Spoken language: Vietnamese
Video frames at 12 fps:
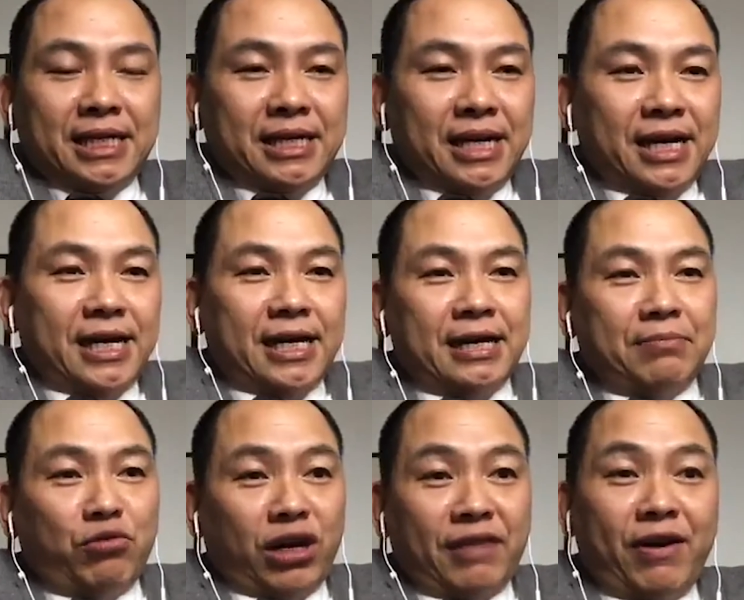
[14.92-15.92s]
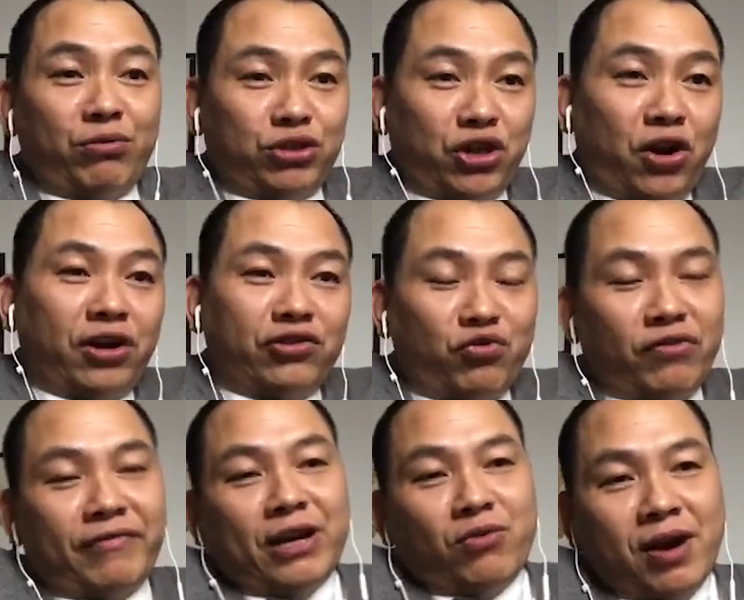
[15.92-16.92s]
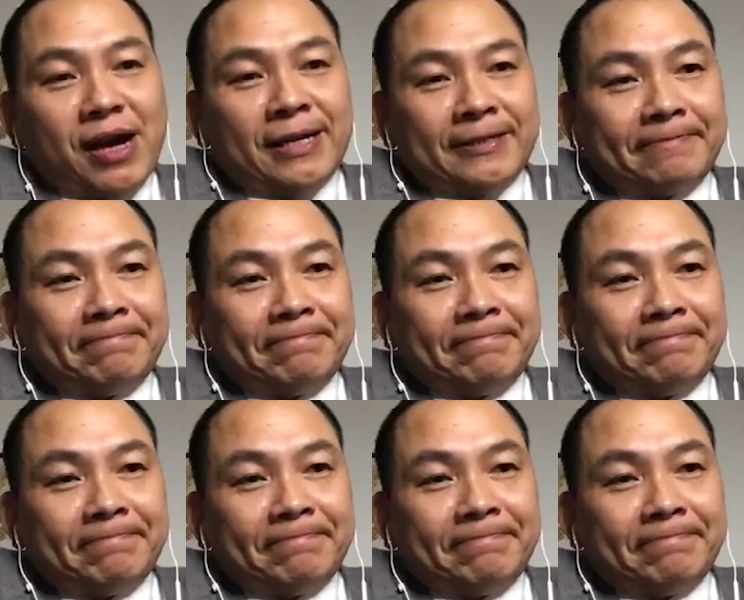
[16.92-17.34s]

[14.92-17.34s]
À, một cái vòng tròn của văn hóa.